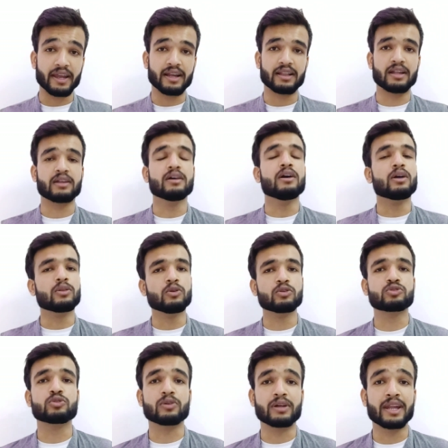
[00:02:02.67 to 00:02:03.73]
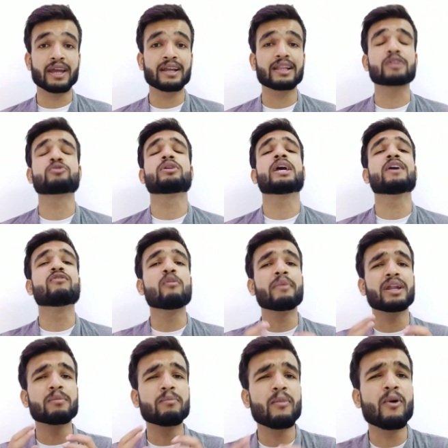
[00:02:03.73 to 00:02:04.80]
कलर दोस्तों ग्रे कलर जो है वो
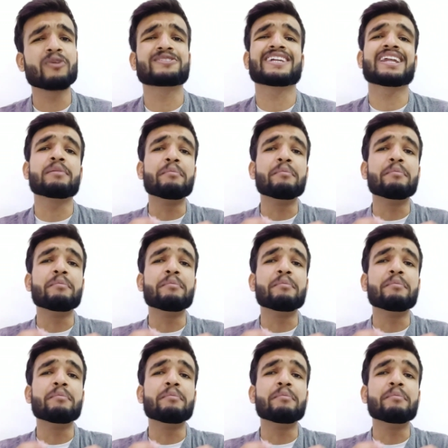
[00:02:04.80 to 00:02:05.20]
मैंने बहुत सारे